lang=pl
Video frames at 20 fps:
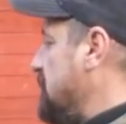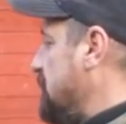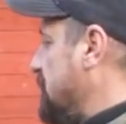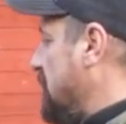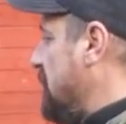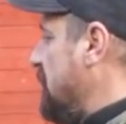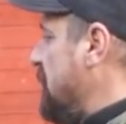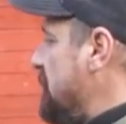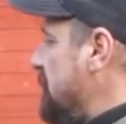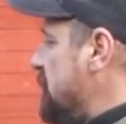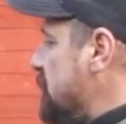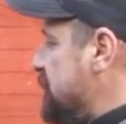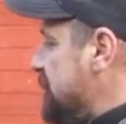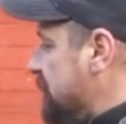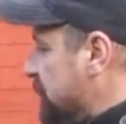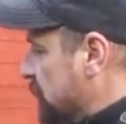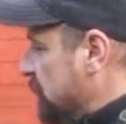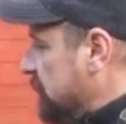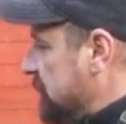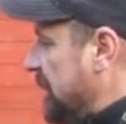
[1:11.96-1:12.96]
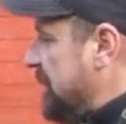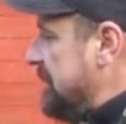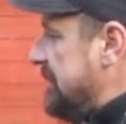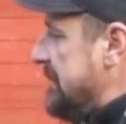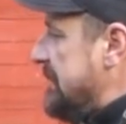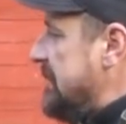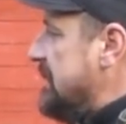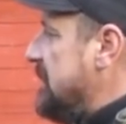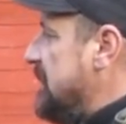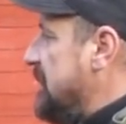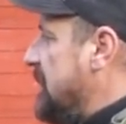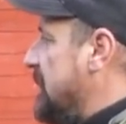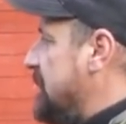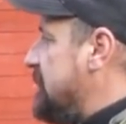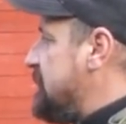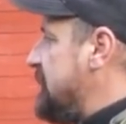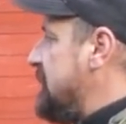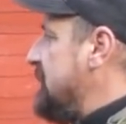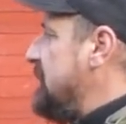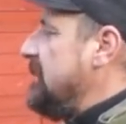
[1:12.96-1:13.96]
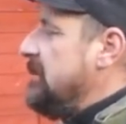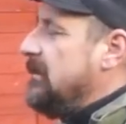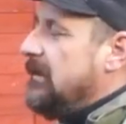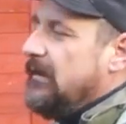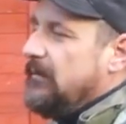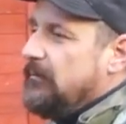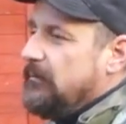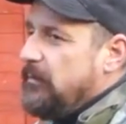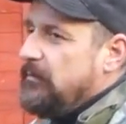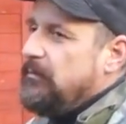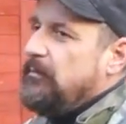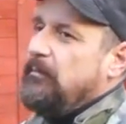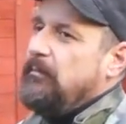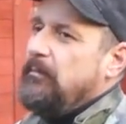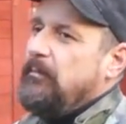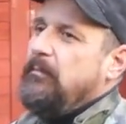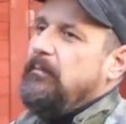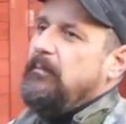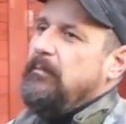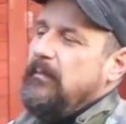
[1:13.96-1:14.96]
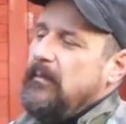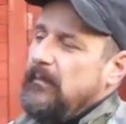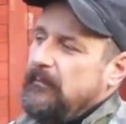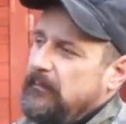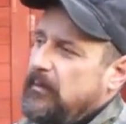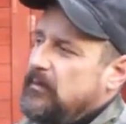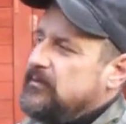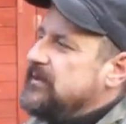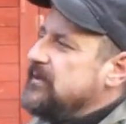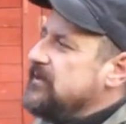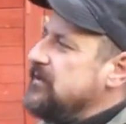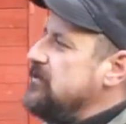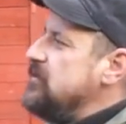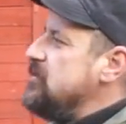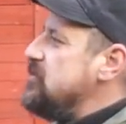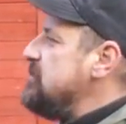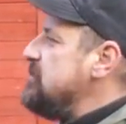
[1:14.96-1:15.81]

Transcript: to te gołębie już są tutaj. Czyli po sezonie